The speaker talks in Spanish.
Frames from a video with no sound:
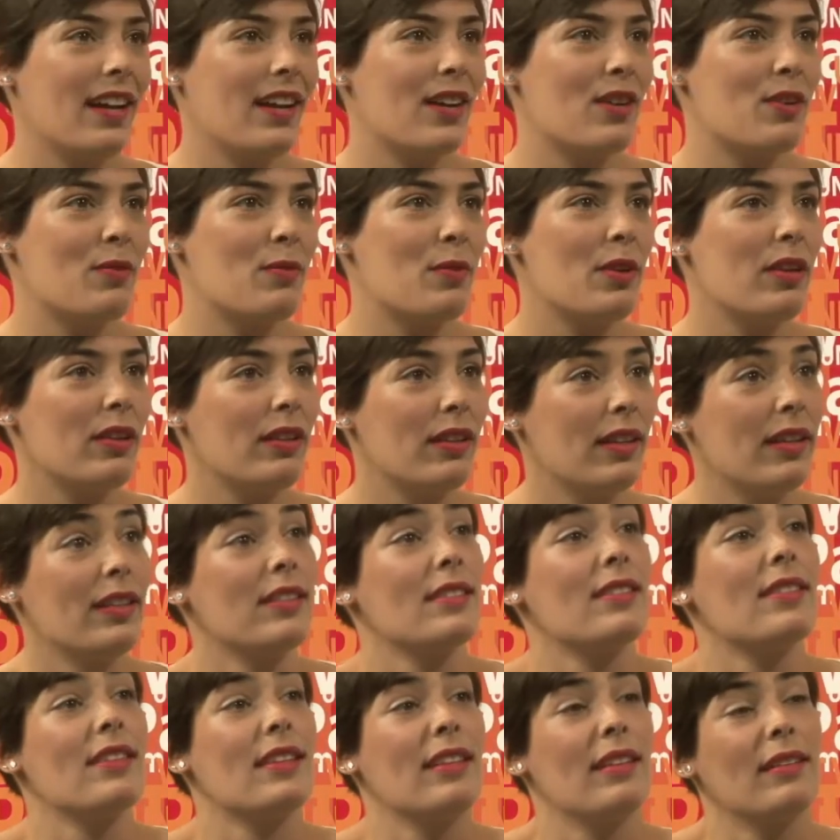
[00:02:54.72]
como es
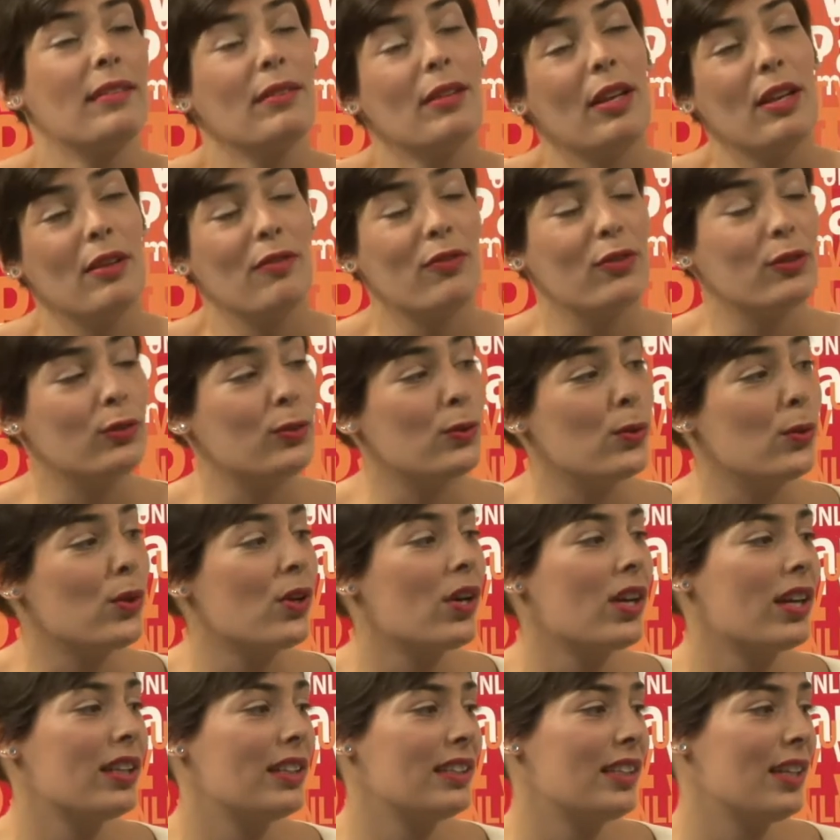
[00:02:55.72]
el
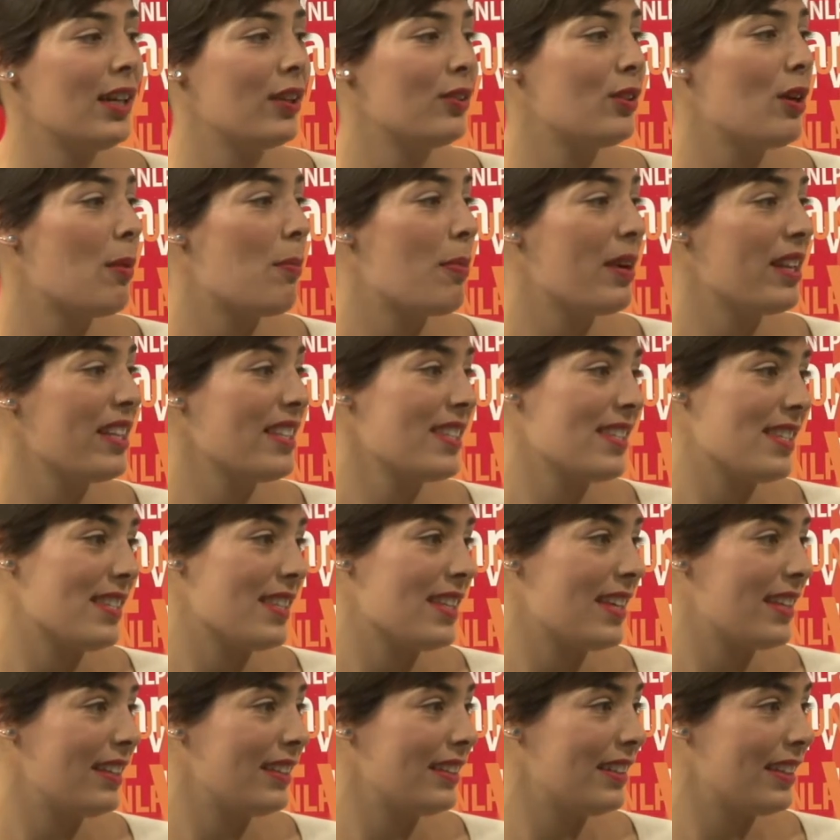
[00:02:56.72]
futuro candidato a
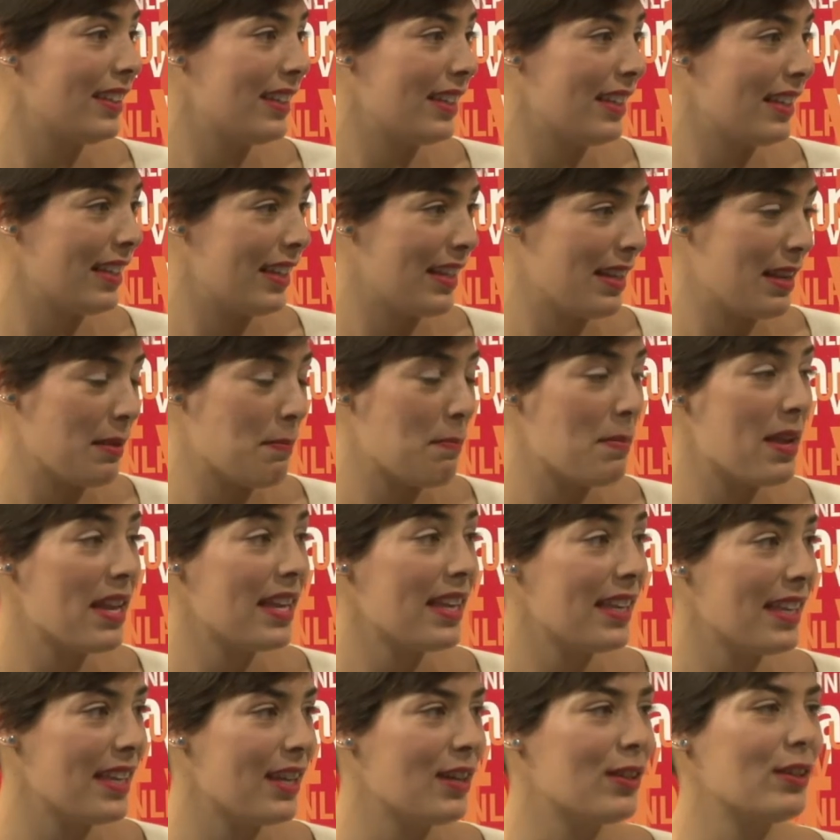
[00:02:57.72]
presidente de
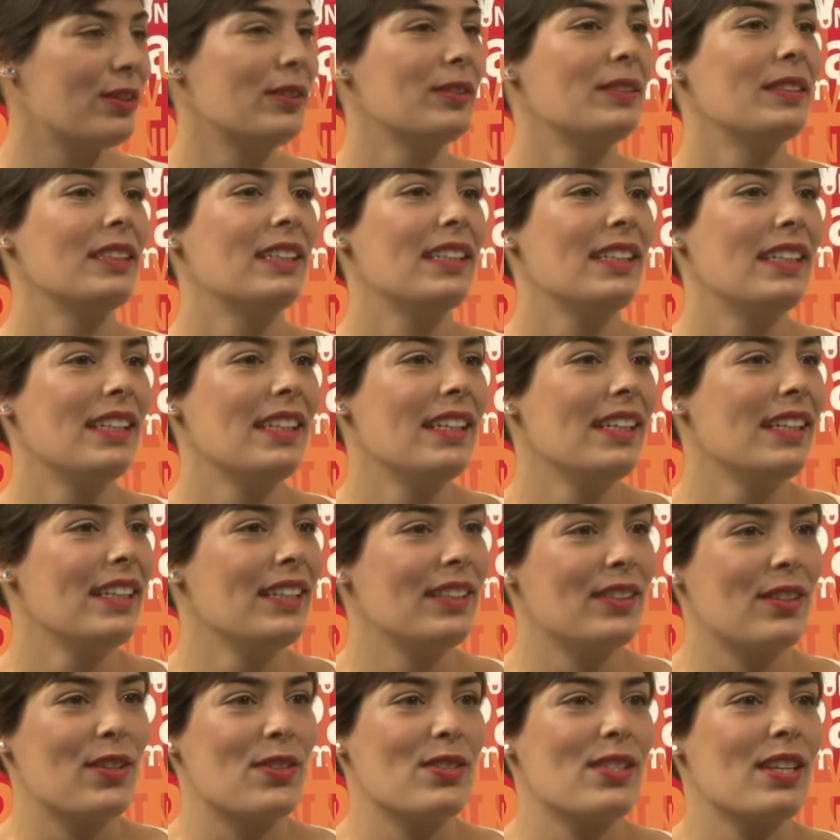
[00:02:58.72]
México.
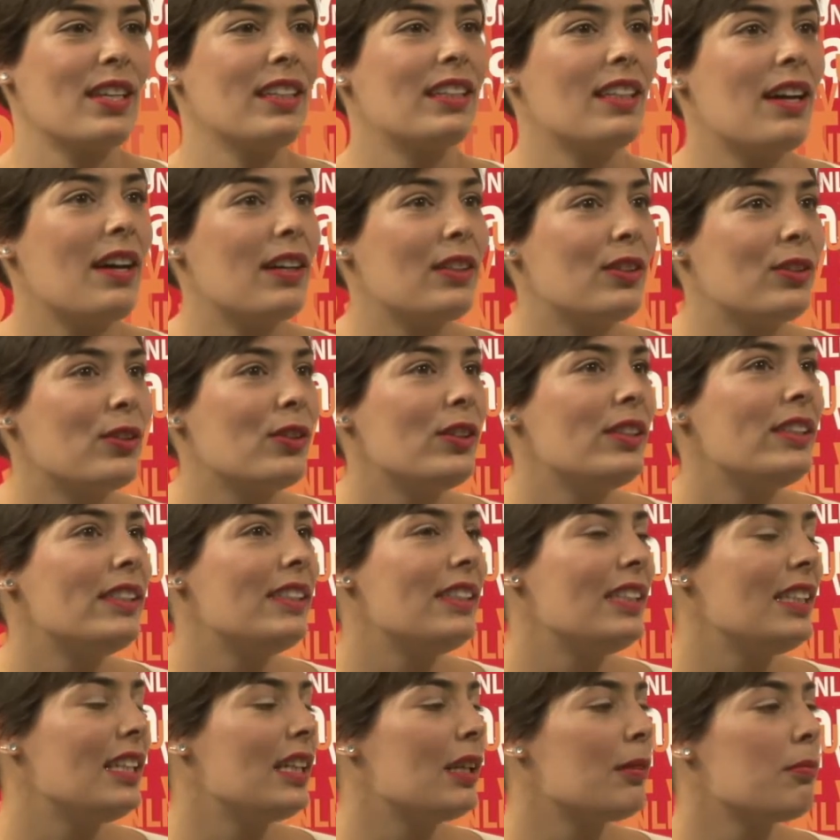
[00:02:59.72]
Entonces estaba todo el
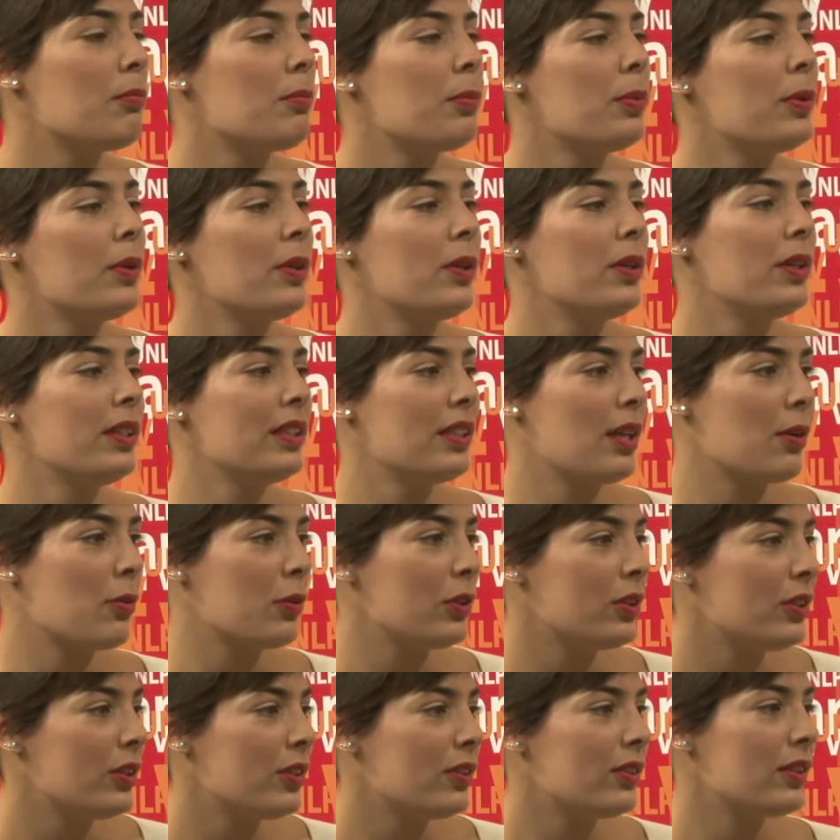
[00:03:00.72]
tiempo esta
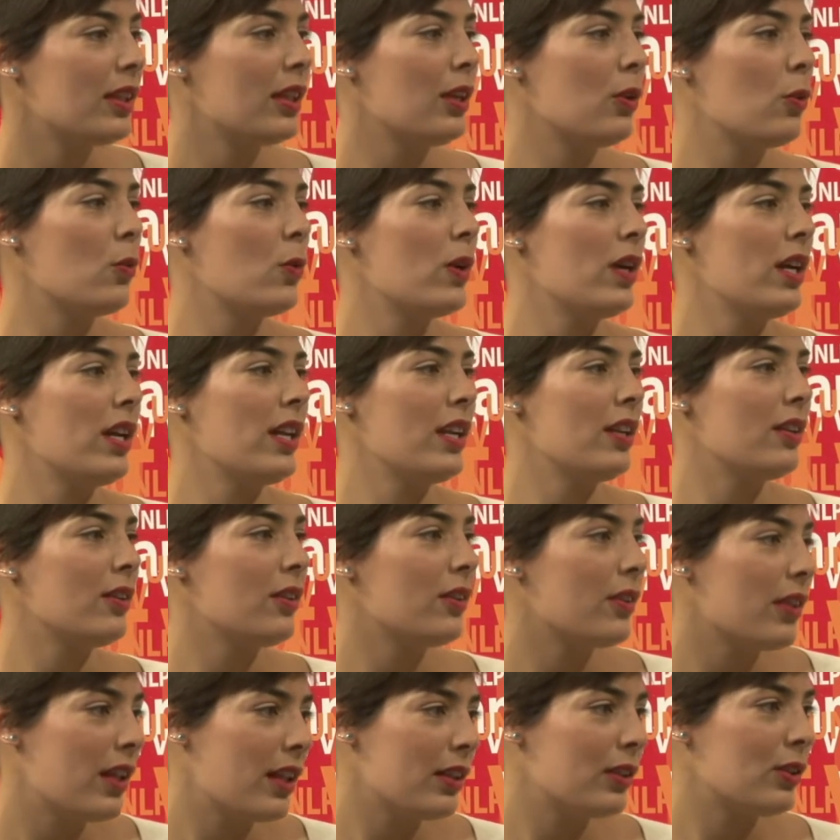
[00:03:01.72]
cuestión del
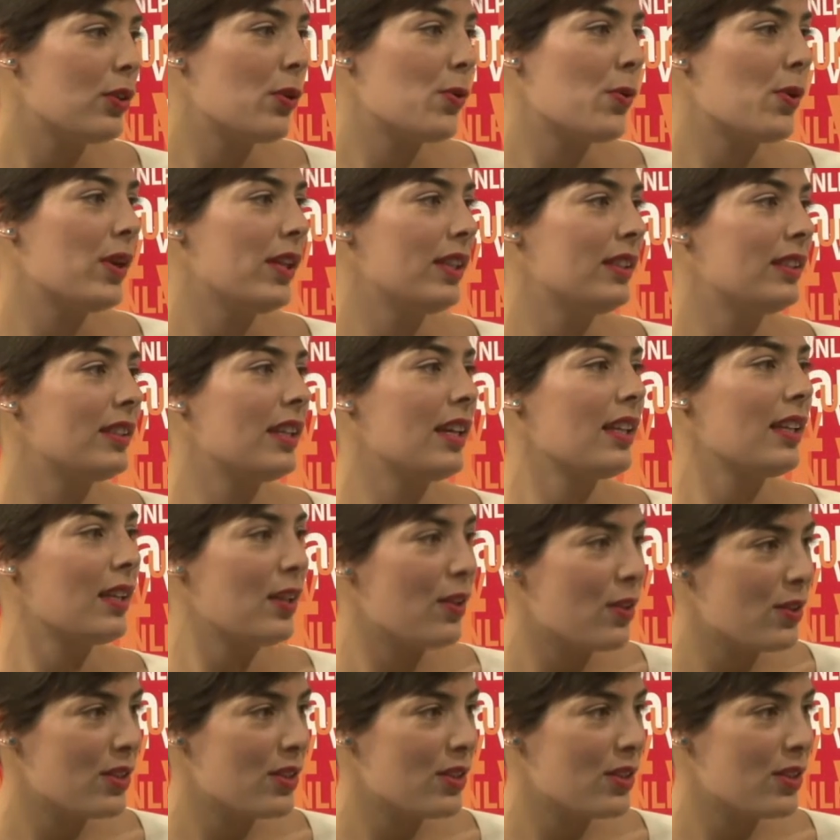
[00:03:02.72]
güero dando vuelta y de los